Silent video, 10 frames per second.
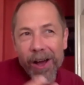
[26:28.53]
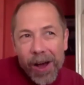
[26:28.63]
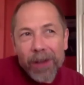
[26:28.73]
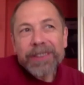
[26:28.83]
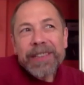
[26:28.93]

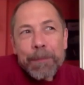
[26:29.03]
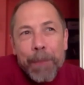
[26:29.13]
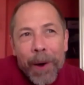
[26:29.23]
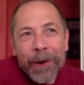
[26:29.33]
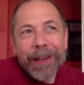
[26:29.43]
od tej
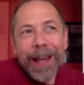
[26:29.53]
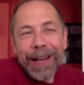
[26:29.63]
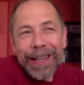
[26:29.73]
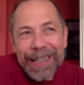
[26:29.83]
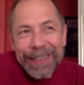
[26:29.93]
pory,
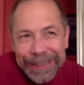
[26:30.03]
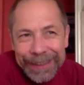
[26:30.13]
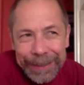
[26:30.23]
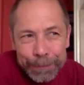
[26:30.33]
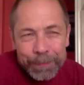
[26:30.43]
jak jest,
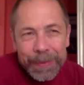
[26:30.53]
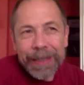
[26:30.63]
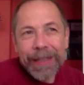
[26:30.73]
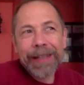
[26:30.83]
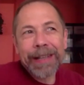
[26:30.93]

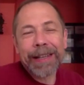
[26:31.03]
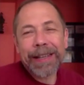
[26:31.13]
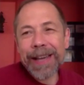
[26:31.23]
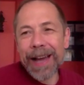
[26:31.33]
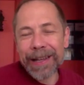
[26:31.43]
e,
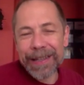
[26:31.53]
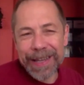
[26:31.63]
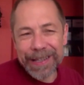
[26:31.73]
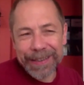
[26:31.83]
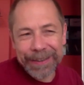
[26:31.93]
jak
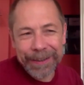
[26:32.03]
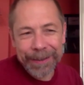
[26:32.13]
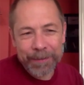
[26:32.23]
jest